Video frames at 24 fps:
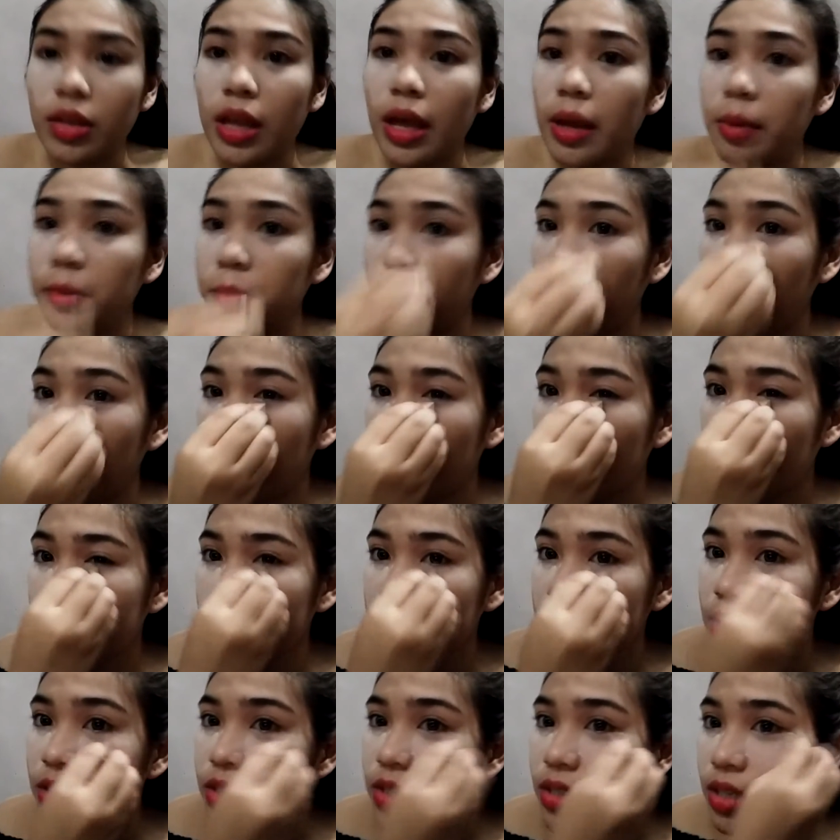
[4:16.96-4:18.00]
yan, bahala na
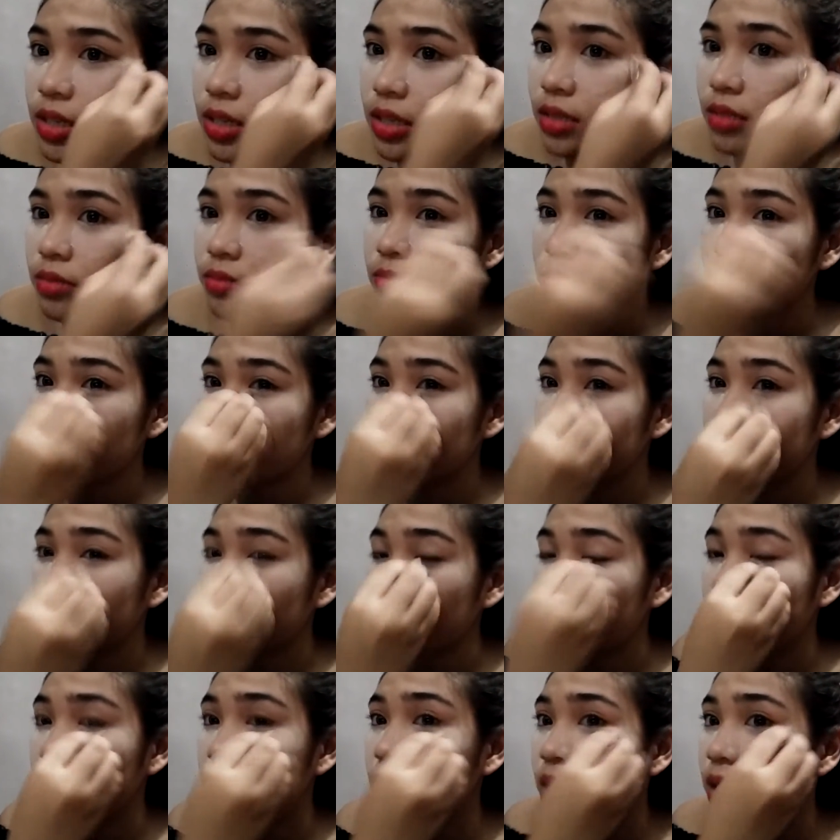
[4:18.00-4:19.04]
siya dyan
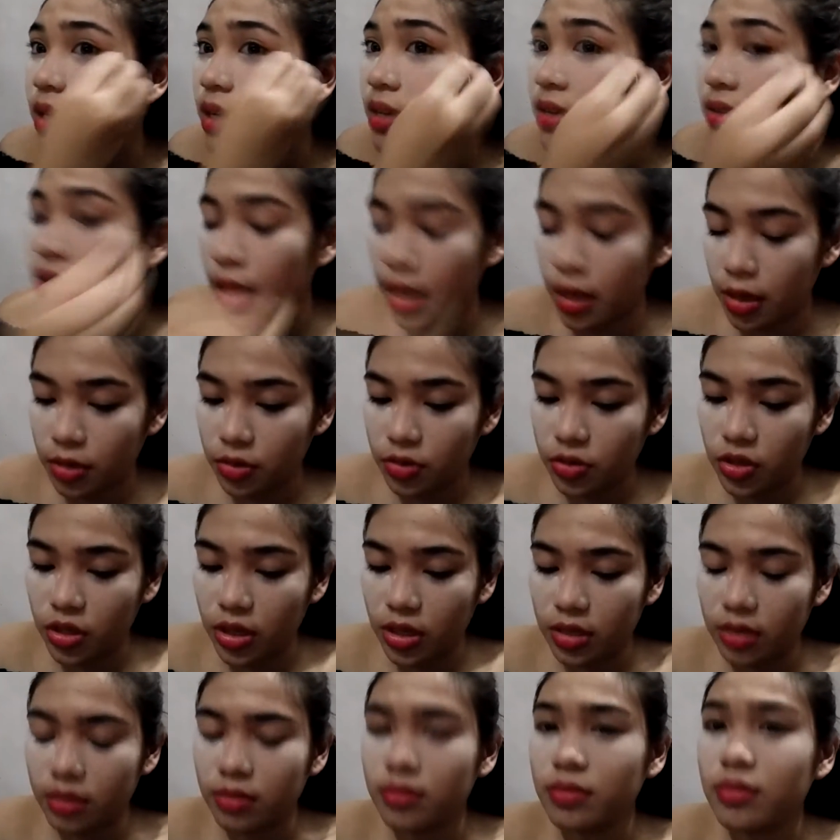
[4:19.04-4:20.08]
break lang tayo
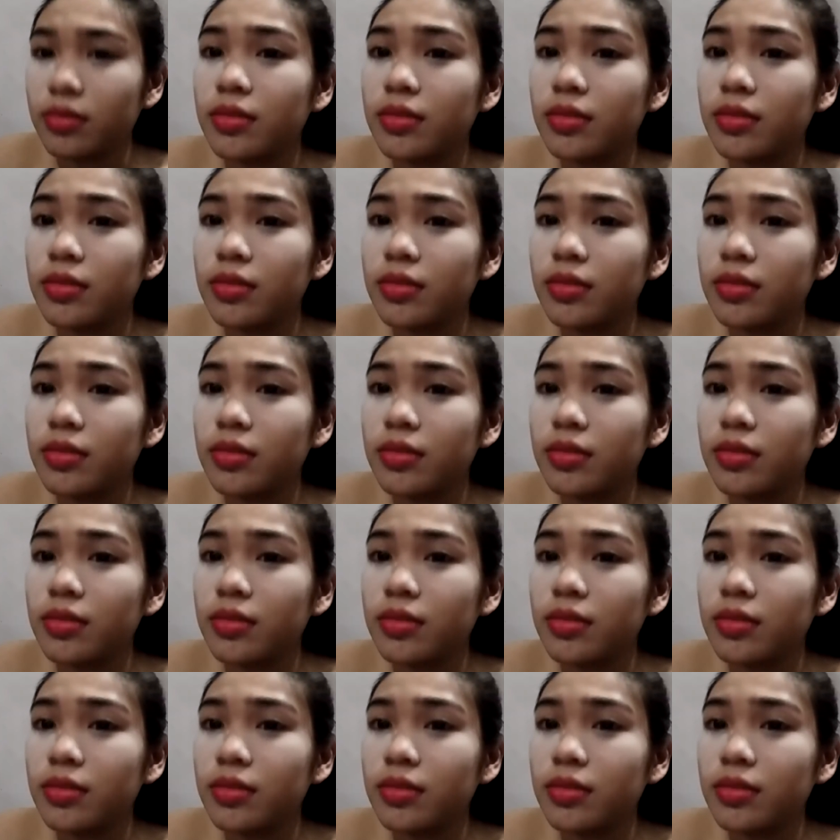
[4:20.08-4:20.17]
dyan